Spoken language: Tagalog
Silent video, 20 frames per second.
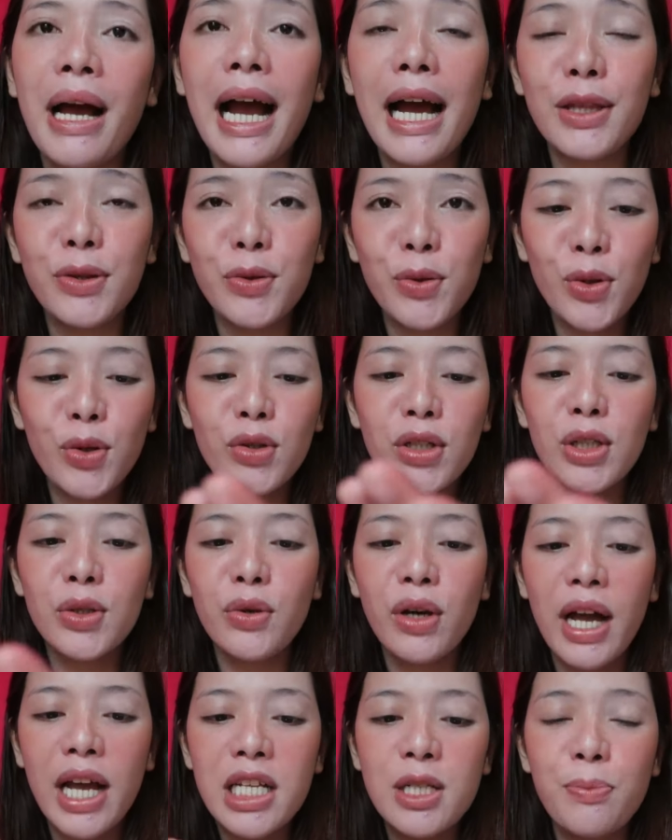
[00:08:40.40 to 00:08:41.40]
Makatulong din to
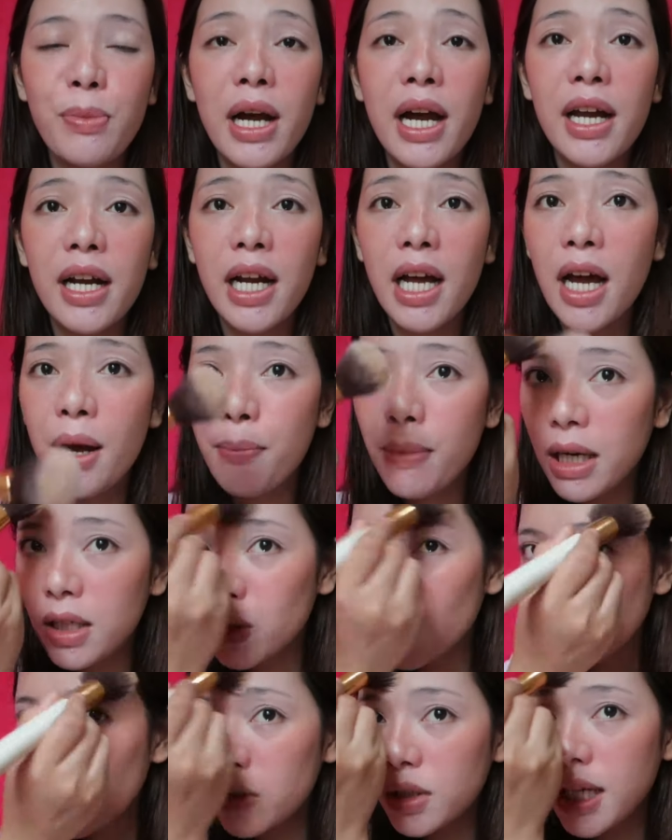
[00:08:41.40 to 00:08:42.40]
guys para
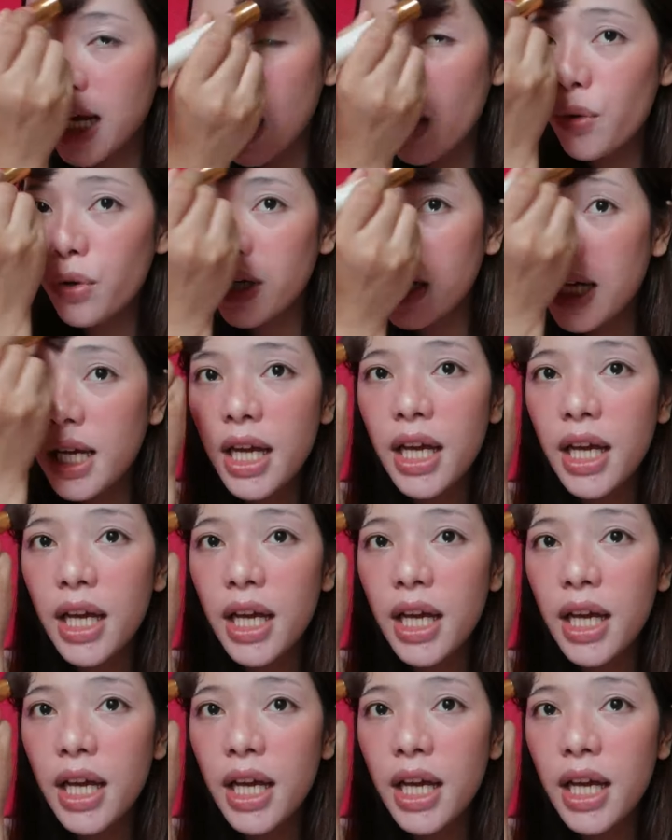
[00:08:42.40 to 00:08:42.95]
mag-tone down